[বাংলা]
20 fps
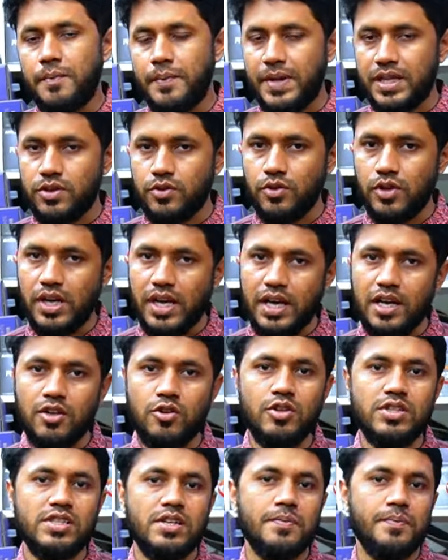মাত্র
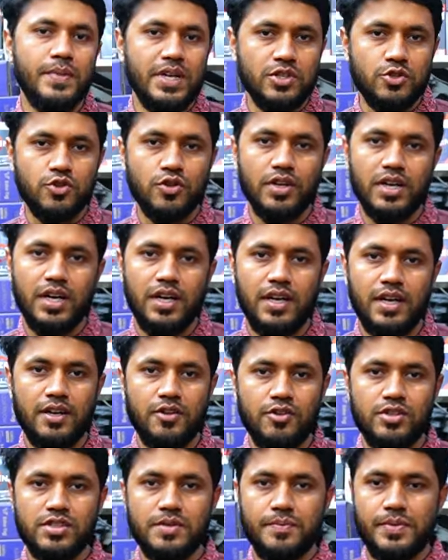এগারো হাজার পাঁচশো টাকা
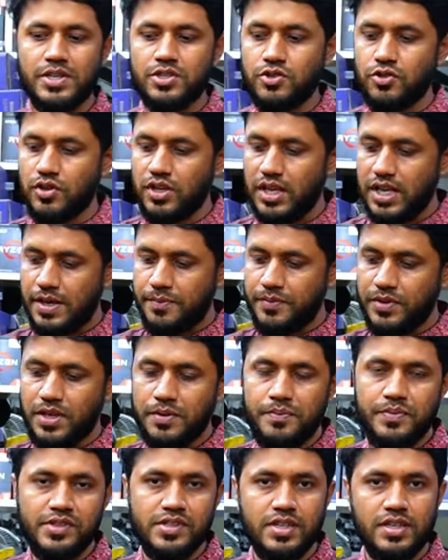এগারো হাজার পাঁচশো টাকা আপনি
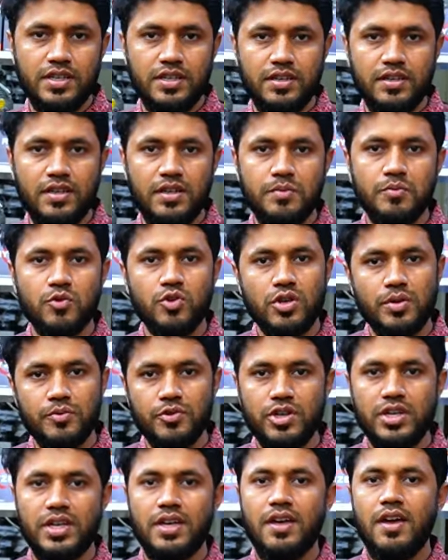এই পিসিটা নিলে
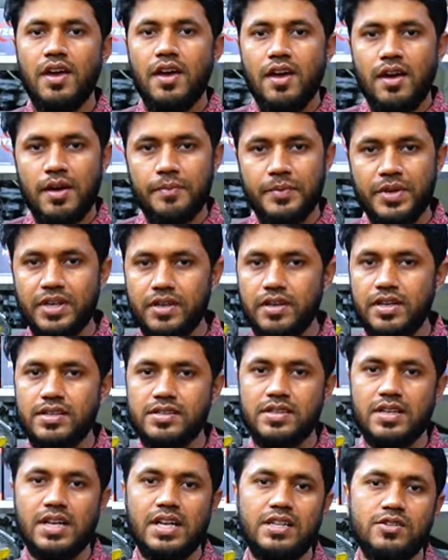মোটামুটি মিড
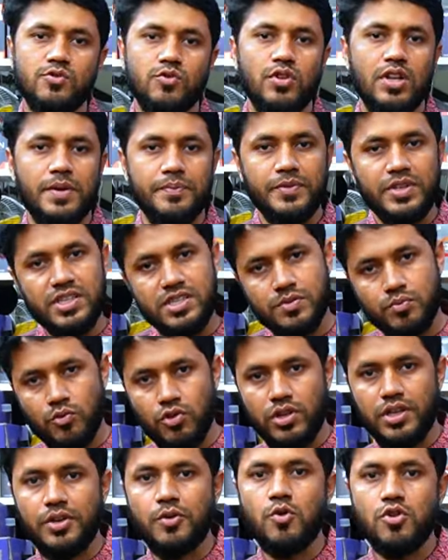রেঞ্জের কাজগুলো আপনি
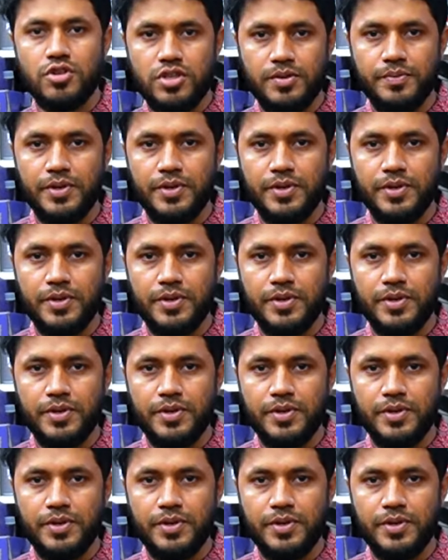স্মুথলি করতে